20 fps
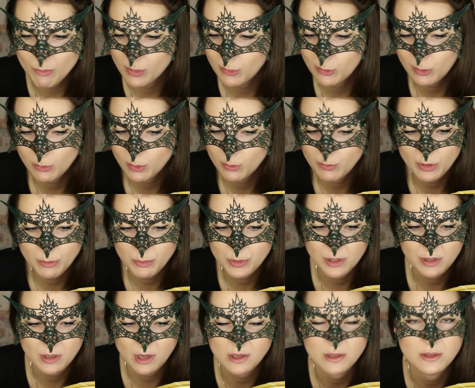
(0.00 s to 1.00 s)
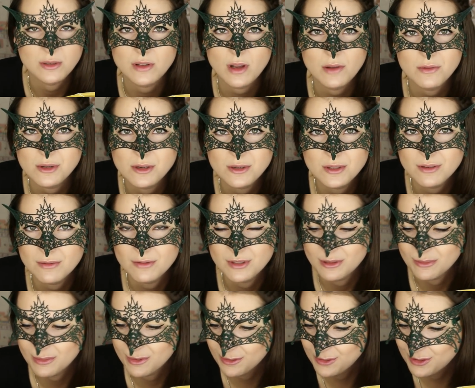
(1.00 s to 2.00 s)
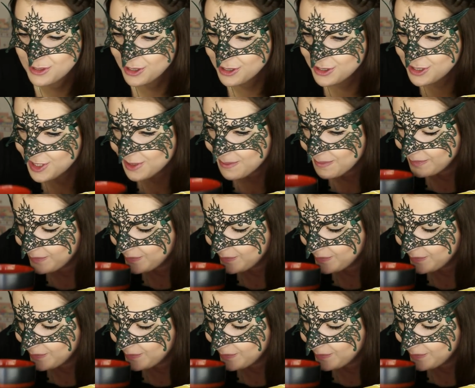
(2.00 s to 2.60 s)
по-моему, у меня прекрасный завтрак сегодня получается.